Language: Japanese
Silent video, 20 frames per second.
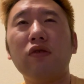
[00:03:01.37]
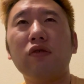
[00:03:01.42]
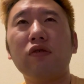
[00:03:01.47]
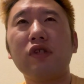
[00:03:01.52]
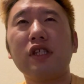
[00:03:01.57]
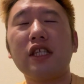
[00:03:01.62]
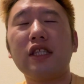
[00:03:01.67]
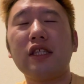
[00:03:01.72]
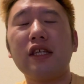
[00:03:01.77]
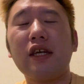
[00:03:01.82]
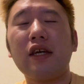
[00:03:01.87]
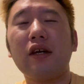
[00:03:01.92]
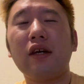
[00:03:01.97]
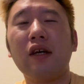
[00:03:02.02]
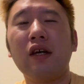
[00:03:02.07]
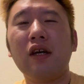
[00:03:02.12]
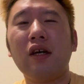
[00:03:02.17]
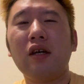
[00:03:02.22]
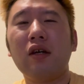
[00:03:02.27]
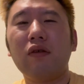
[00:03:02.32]
を乗せて、
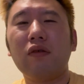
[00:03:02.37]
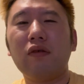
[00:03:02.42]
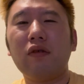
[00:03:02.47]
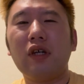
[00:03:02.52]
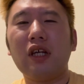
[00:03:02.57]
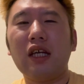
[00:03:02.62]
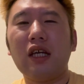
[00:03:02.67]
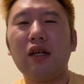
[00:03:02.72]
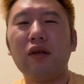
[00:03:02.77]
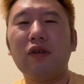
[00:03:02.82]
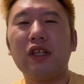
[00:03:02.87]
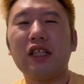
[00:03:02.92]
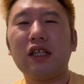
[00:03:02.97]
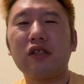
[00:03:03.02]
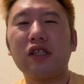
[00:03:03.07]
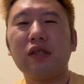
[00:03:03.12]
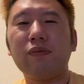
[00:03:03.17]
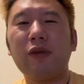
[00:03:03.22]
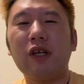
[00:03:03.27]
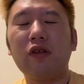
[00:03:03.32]
え
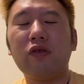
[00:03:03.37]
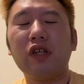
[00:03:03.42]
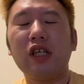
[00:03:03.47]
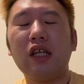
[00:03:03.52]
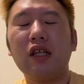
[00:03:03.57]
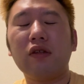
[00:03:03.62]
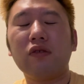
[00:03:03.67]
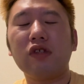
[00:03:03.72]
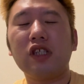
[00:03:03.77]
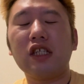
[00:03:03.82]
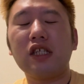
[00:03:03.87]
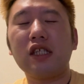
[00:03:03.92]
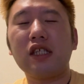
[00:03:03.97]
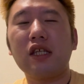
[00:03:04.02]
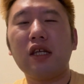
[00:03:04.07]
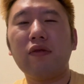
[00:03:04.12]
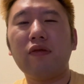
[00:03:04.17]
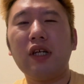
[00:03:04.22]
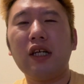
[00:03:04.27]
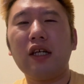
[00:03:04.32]
私、ペロリアンの人
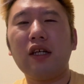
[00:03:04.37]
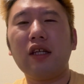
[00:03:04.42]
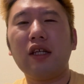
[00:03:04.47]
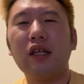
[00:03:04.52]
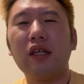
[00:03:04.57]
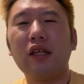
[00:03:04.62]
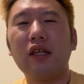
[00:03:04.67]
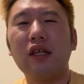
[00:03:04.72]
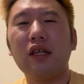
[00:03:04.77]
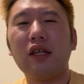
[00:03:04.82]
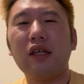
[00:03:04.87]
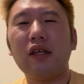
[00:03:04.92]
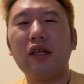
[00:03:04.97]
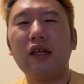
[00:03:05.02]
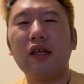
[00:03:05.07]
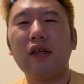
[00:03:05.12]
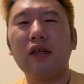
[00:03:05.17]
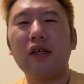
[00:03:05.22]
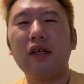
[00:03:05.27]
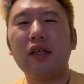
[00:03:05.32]
生は、
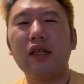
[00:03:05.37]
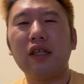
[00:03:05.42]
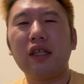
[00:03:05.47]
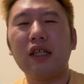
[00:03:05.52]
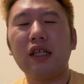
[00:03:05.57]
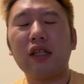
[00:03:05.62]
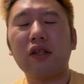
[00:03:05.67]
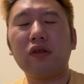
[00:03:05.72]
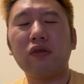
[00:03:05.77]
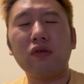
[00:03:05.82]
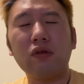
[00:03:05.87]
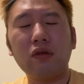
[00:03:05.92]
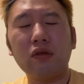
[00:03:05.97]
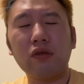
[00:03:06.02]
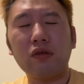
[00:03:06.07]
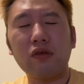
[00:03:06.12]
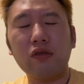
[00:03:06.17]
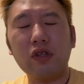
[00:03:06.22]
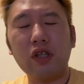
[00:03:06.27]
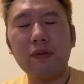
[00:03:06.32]
やっと本
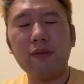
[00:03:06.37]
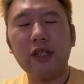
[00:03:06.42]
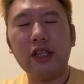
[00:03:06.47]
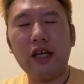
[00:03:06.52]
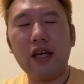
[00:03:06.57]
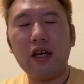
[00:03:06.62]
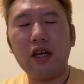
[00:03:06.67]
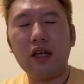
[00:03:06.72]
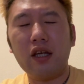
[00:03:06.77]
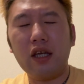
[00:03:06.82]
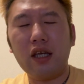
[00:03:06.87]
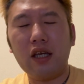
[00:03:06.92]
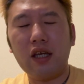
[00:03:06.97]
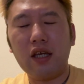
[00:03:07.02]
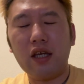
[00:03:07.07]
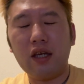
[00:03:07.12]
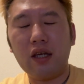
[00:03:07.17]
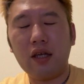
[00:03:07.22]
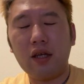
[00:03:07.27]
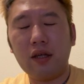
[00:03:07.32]
当の意味で、
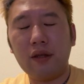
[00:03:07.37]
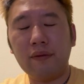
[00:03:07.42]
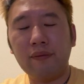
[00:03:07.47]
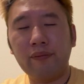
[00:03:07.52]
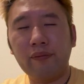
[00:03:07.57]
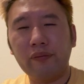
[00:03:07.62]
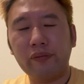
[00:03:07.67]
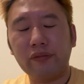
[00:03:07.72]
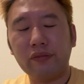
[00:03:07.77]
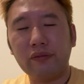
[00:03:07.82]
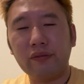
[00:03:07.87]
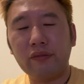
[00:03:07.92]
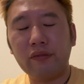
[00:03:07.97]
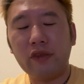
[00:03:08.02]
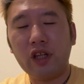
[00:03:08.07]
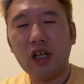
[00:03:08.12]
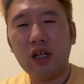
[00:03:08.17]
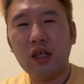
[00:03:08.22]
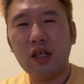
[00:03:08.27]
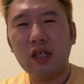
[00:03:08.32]
え
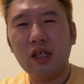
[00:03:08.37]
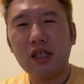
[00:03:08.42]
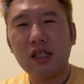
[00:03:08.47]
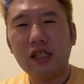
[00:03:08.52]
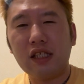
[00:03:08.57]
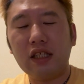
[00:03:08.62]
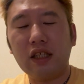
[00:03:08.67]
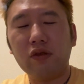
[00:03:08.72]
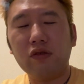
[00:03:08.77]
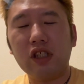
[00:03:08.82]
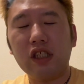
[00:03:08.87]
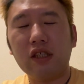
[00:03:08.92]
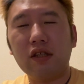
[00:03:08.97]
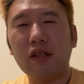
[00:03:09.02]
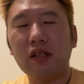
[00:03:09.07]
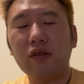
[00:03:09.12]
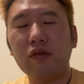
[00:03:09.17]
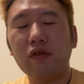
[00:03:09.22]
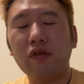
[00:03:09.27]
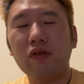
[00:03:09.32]
スタートして
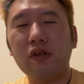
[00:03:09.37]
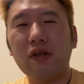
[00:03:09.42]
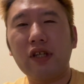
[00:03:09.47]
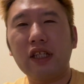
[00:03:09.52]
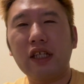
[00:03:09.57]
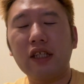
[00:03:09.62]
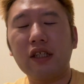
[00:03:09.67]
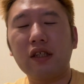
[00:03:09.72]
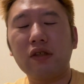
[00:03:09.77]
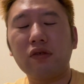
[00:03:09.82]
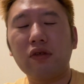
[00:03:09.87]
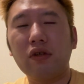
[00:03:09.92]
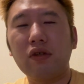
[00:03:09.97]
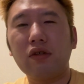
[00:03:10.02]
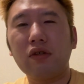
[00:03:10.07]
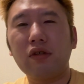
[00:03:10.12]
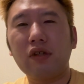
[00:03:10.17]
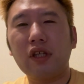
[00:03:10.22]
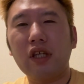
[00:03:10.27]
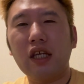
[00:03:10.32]
いくのではないかとい
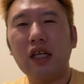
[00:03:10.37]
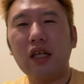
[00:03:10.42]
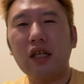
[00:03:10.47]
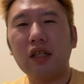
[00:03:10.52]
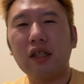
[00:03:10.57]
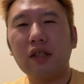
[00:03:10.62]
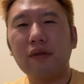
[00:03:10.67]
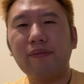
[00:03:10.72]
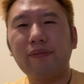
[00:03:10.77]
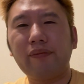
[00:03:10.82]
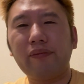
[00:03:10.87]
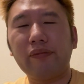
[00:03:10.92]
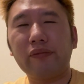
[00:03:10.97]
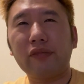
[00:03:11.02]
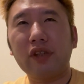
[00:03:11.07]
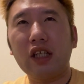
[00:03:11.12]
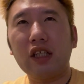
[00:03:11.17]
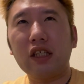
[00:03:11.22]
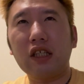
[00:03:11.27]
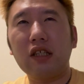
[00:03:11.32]
う、え
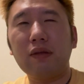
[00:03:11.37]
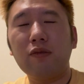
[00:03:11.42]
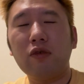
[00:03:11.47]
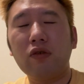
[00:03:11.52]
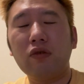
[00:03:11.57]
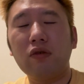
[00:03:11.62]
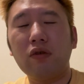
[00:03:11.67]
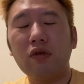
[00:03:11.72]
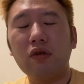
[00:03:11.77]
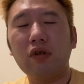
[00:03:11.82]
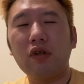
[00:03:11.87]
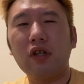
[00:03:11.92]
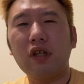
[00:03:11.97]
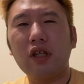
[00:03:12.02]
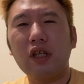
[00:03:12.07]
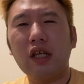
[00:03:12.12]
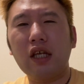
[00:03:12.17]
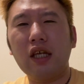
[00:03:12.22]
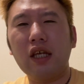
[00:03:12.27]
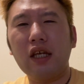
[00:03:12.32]
希望を、
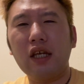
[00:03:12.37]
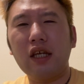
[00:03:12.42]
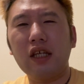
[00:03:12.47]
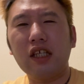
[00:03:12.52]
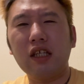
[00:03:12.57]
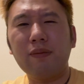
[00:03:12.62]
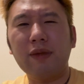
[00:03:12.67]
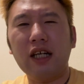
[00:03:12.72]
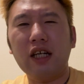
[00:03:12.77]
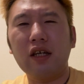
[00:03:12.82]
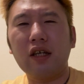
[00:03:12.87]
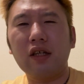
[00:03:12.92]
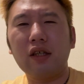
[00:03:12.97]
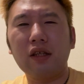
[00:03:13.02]
え今、